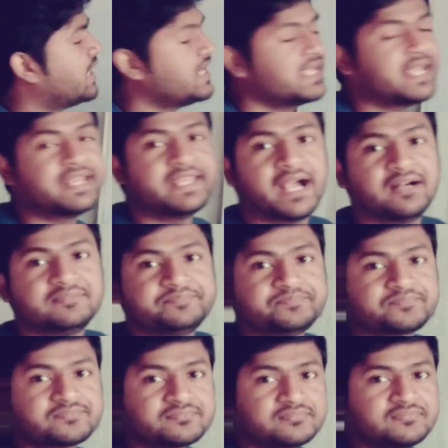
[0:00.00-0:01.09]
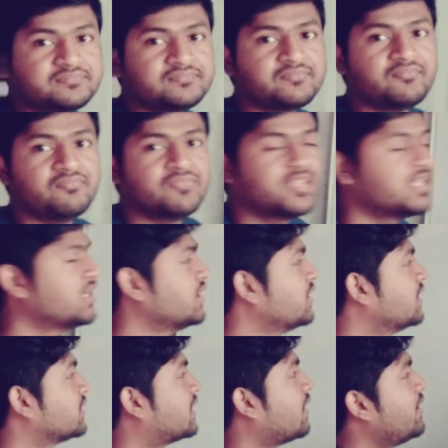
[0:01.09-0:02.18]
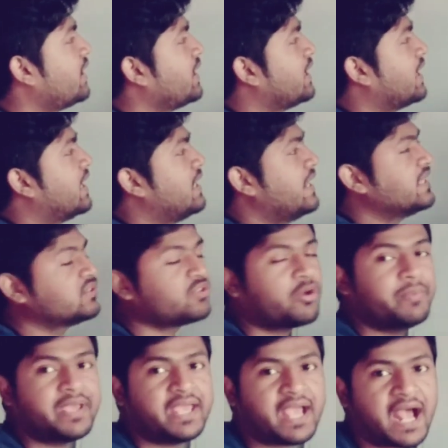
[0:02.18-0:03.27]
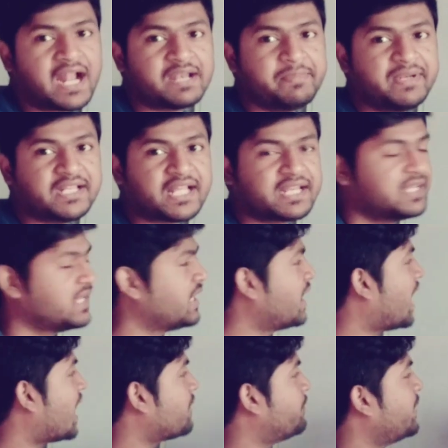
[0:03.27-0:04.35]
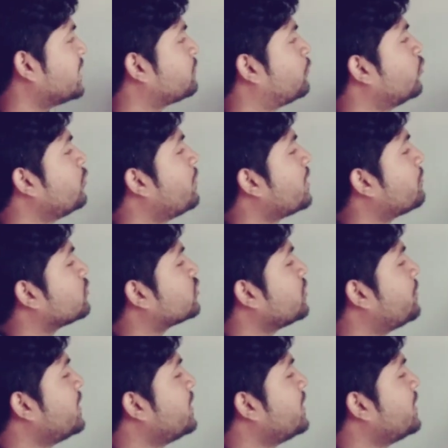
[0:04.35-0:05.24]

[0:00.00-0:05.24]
এই এরিয়া তাহলে এর লেন্থ হবে আট মিটার আর ব্রেথ পূর্বের মতোই